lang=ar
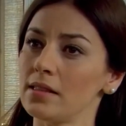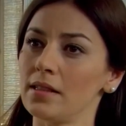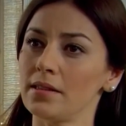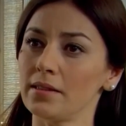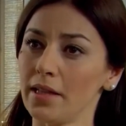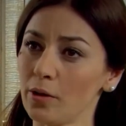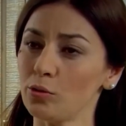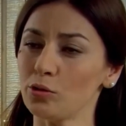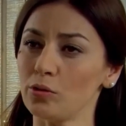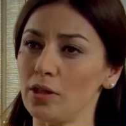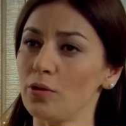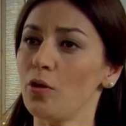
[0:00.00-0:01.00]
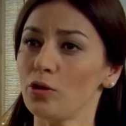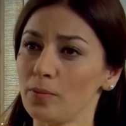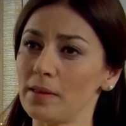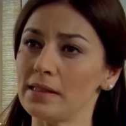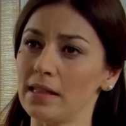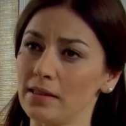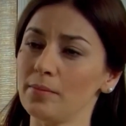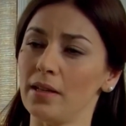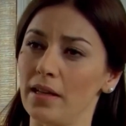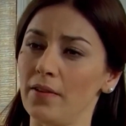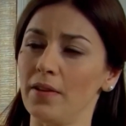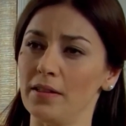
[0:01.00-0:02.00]
كنت غطي على كل مشاكلهم واعتبرت
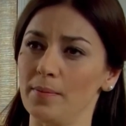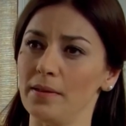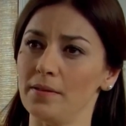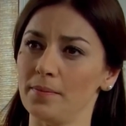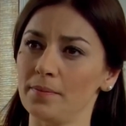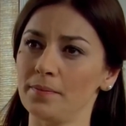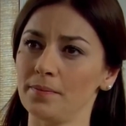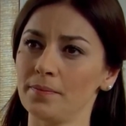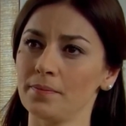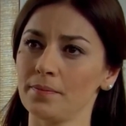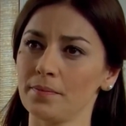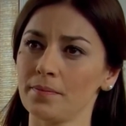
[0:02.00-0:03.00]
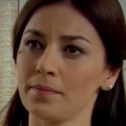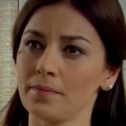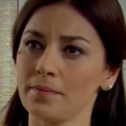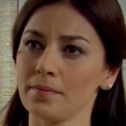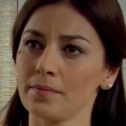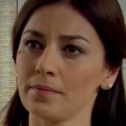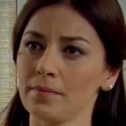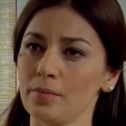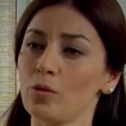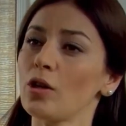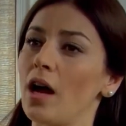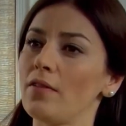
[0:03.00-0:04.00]
حالي بين عيلتي
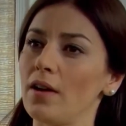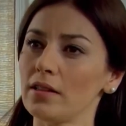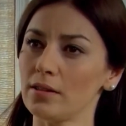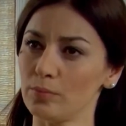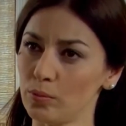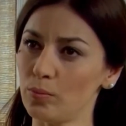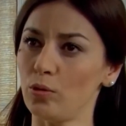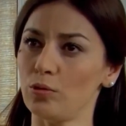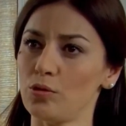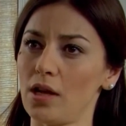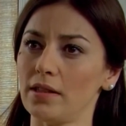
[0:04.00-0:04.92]
بالآخر بتكافئوني